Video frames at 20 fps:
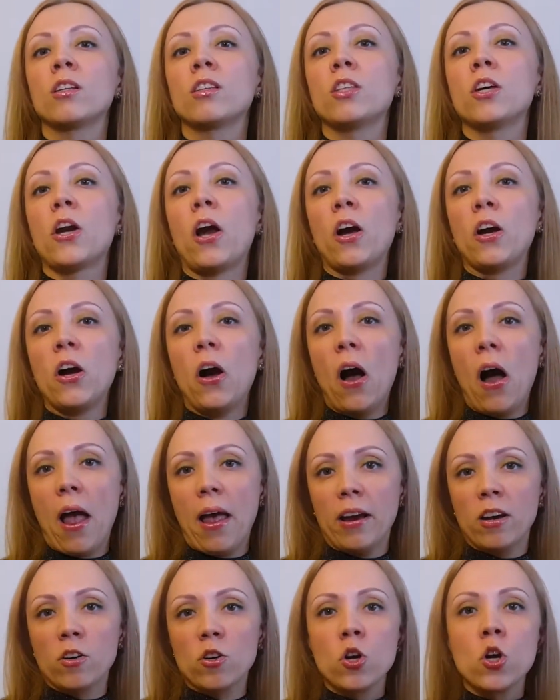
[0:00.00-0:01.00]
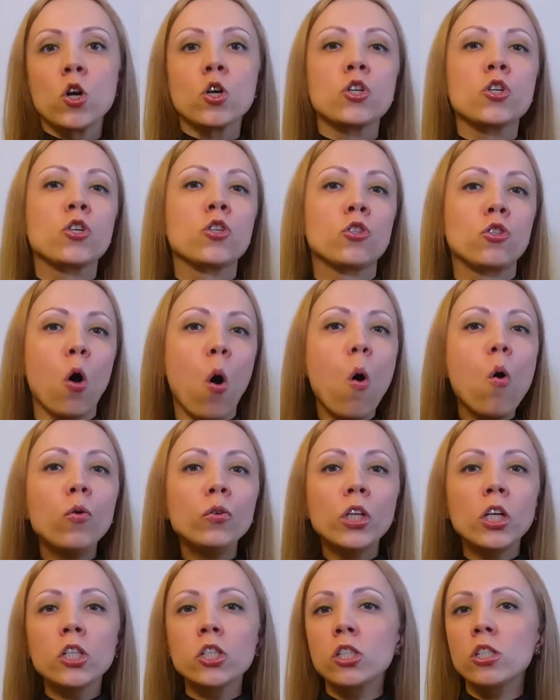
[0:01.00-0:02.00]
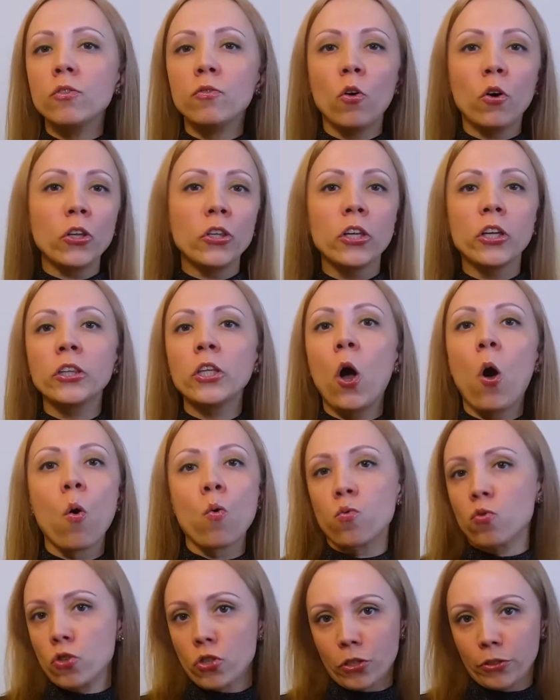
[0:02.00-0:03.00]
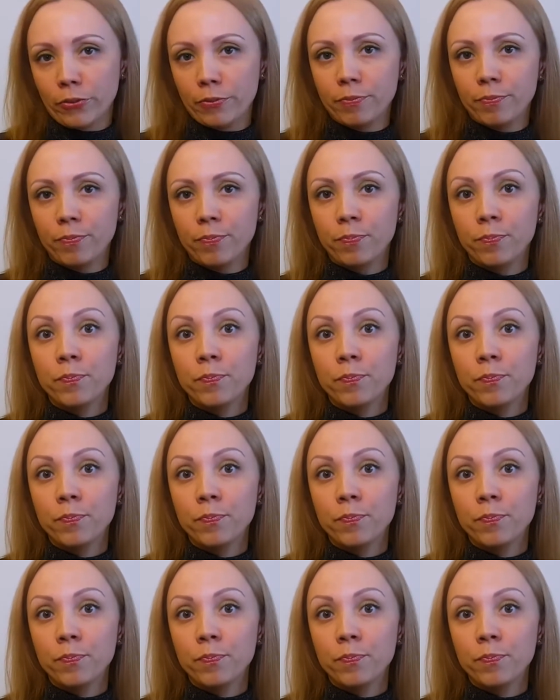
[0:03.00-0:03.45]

Дорогая, что у нас сегодня на ужин?